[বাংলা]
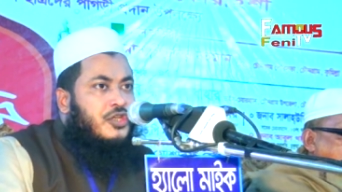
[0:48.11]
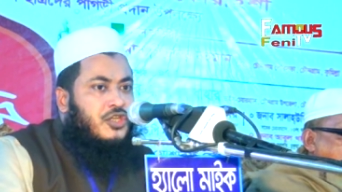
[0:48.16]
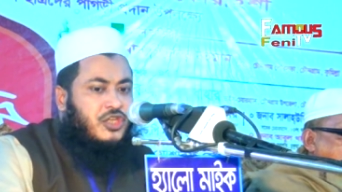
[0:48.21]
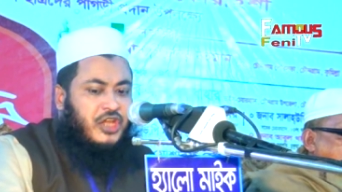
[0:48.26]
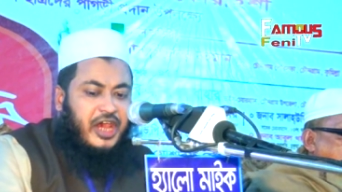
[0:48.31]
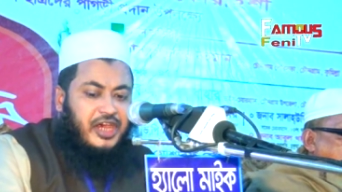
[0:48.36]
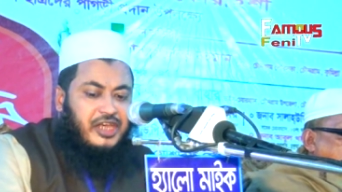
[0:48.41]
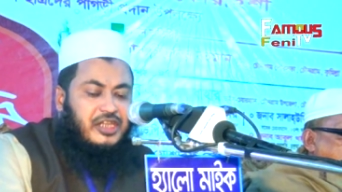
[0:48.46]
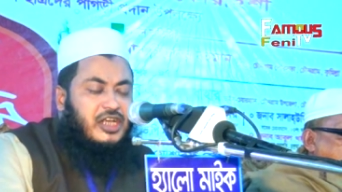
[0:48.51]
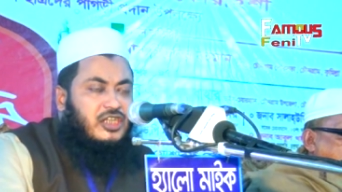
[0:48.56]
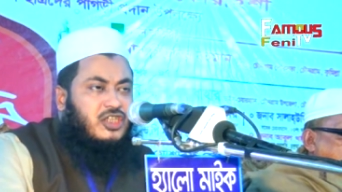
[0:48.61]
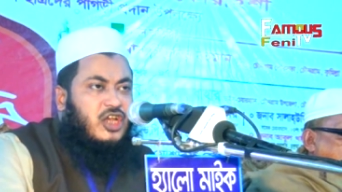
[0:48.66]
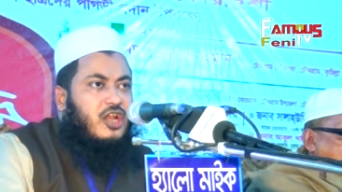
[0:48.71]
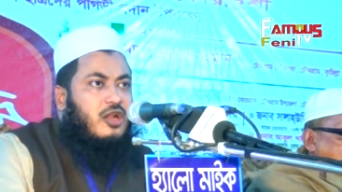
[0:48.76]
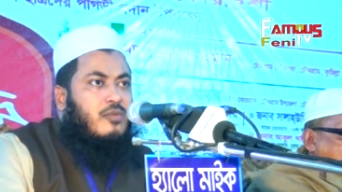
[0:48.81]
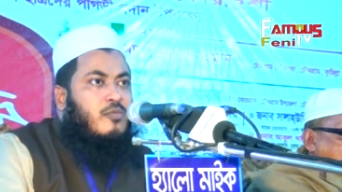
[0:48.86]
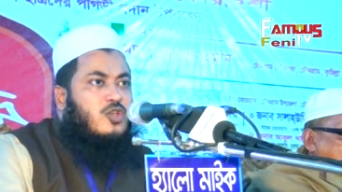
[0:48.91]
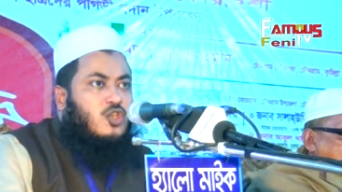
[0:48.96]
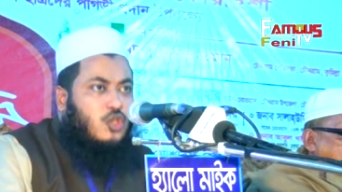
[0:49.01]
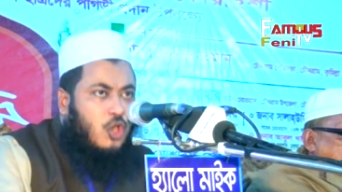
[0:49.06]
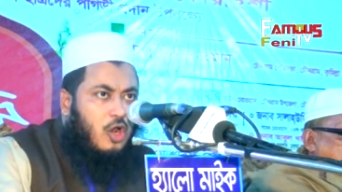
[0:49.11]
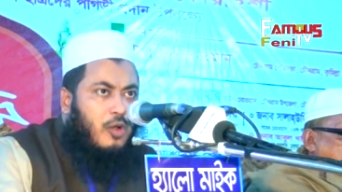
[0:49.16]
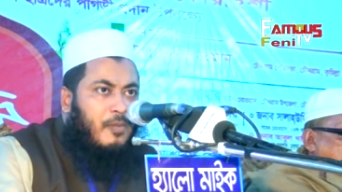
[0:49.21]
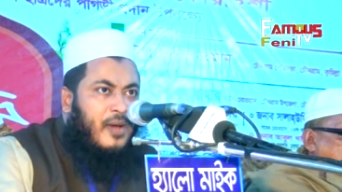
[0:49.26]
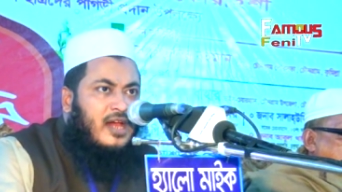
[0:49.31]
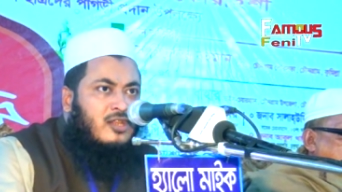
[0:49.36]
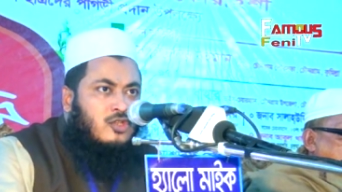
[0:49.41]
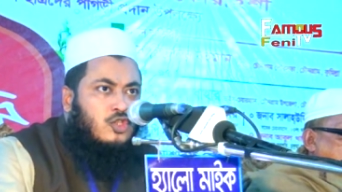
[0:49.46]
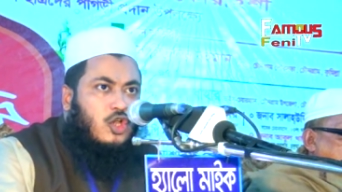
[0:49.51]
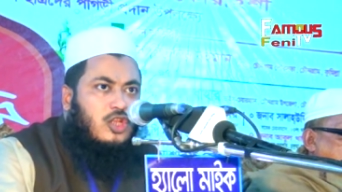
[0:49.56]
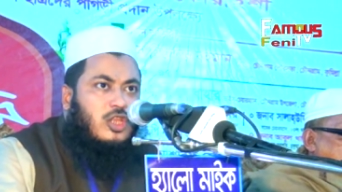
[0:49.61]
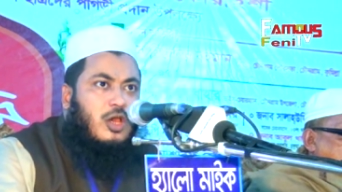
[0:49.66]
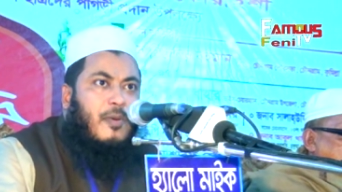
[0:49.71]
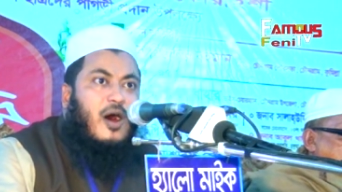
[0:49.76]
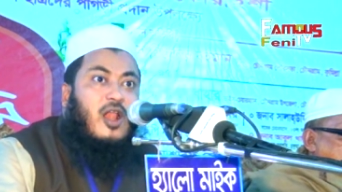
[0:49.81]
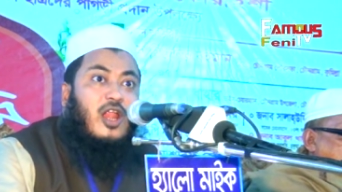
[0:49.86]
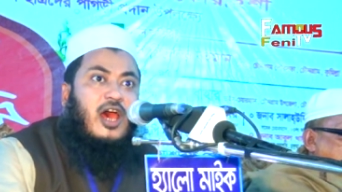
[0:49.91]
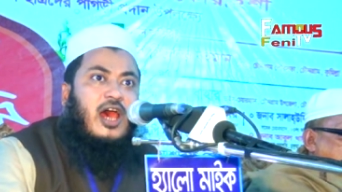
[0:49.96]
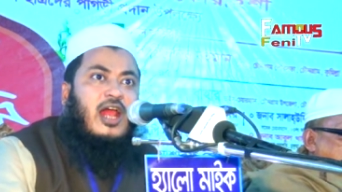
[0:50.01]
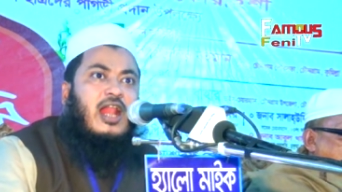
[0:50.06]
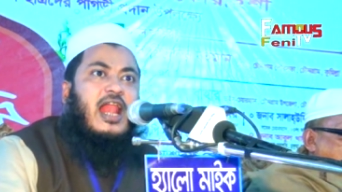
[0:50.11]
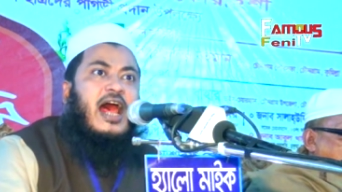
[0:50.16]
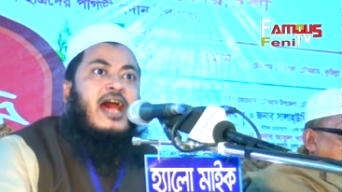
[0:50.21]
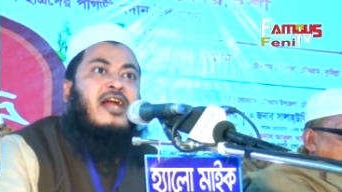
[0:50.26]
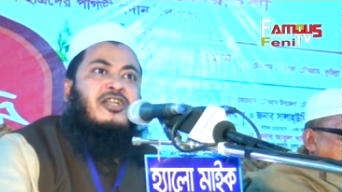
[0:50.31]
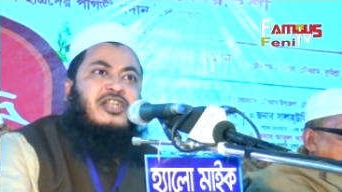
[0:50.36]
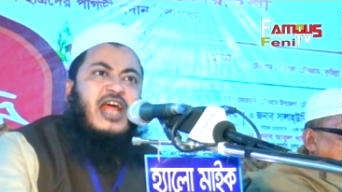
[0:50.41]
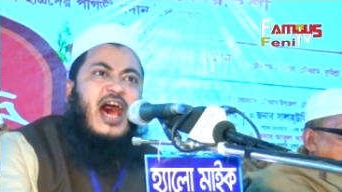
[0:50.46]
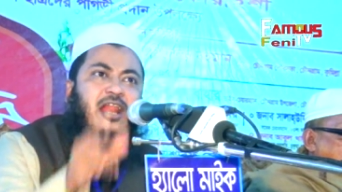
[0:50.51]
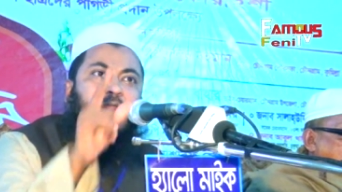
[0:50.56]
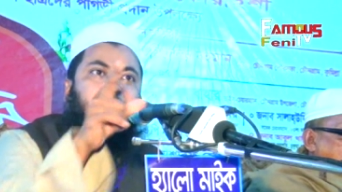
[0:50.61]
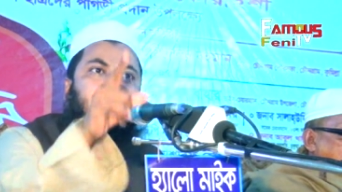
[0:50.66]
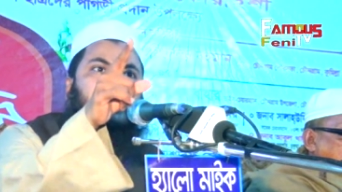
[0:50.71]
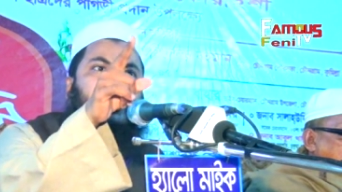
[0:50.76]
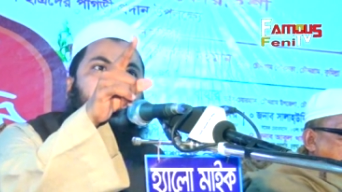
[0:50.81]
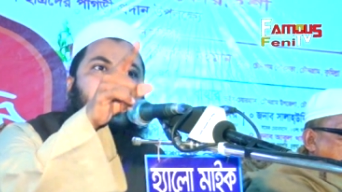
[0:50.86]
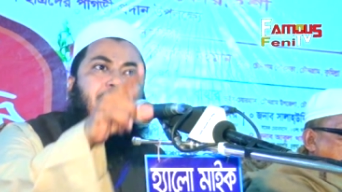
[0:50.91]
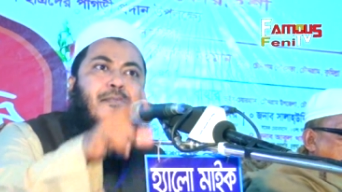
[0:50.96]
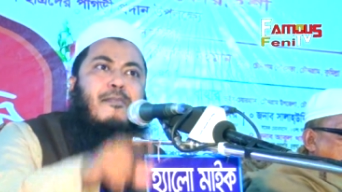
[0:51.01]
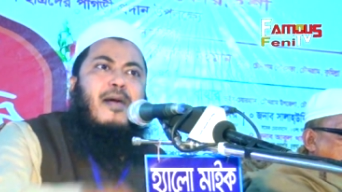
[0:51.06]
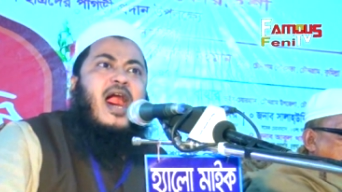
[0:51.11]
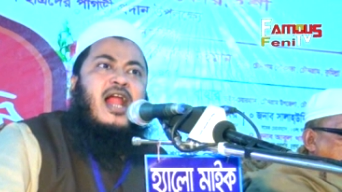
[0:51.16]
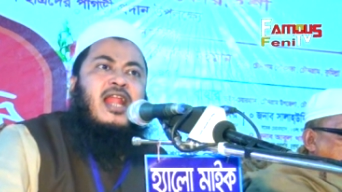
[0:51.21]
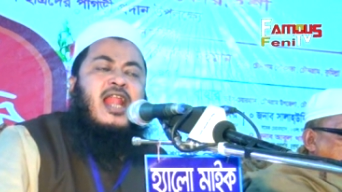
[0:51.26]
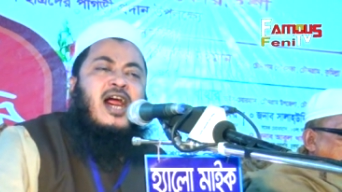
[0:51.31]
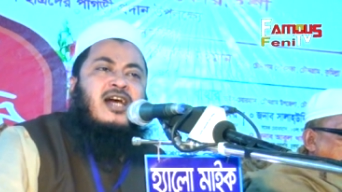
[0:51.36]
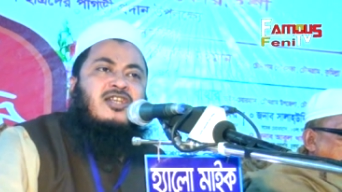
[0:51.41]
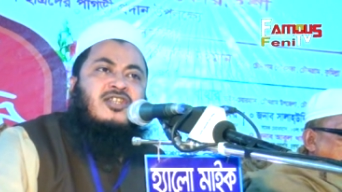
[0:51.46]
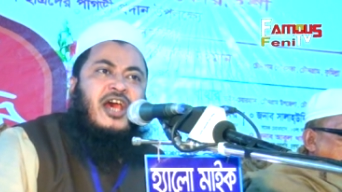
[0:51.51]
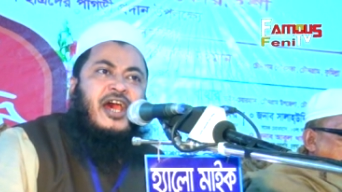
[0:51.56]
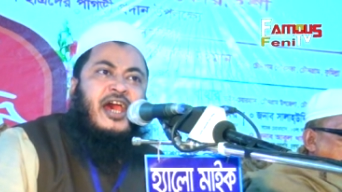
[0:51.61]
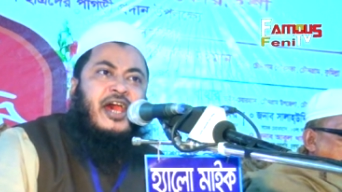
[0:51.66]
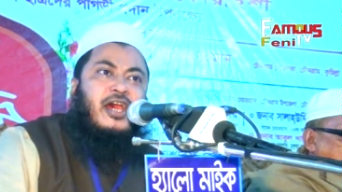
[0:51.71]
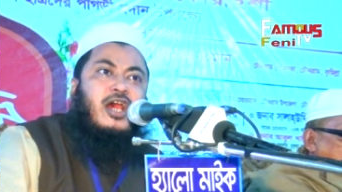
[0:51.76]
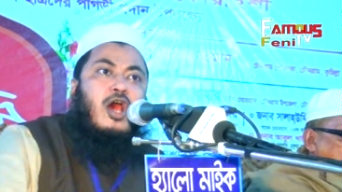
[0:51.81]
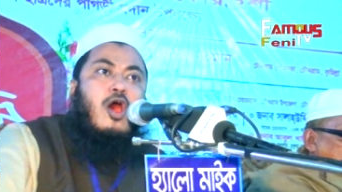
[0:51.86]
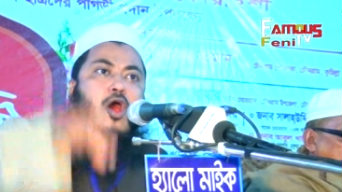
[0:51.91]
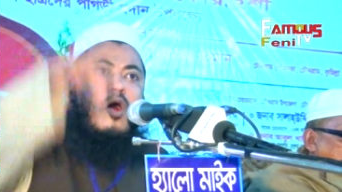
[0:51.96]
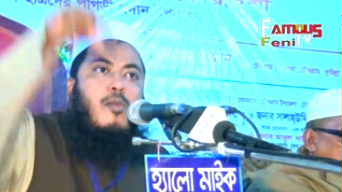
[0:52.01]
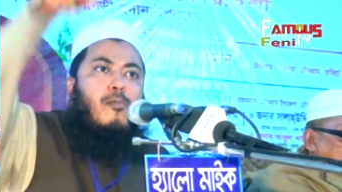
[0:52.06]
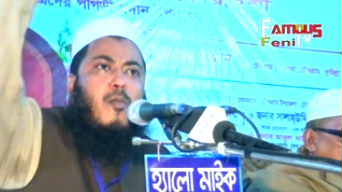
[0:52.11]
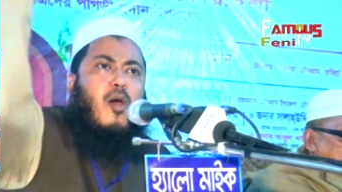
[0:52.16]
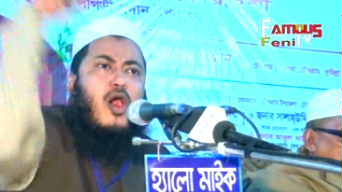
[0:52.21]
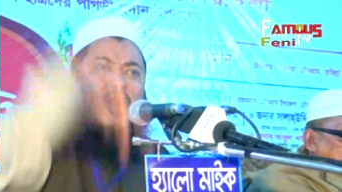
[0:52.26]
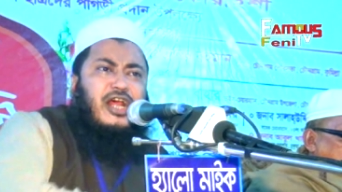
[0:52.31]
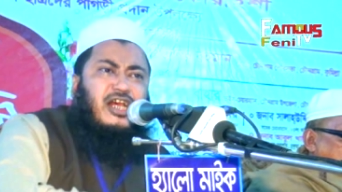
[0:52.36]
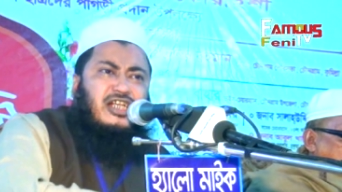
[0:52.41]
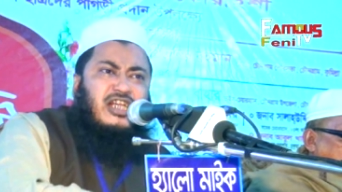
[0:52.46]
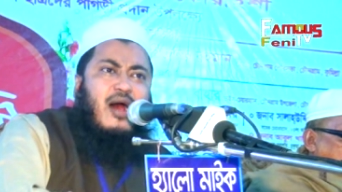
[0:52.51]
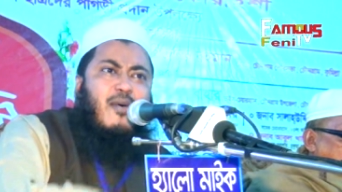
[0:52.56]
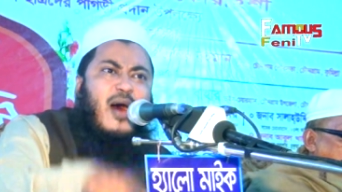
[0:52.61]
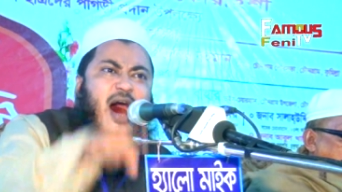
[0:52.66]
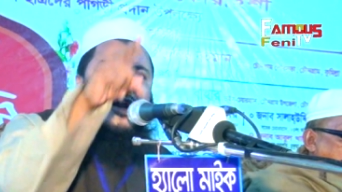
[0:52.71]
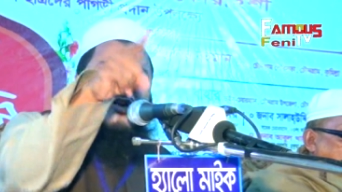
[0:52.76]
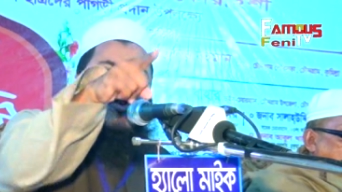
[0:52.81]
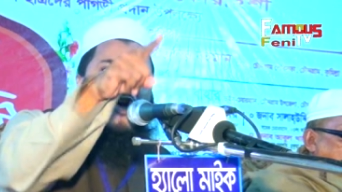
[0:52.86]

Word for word: সেই দেশের মুসলমান যদি বলে ল্যাংটার ভিতরে মাল আছে মরে যাওয়ার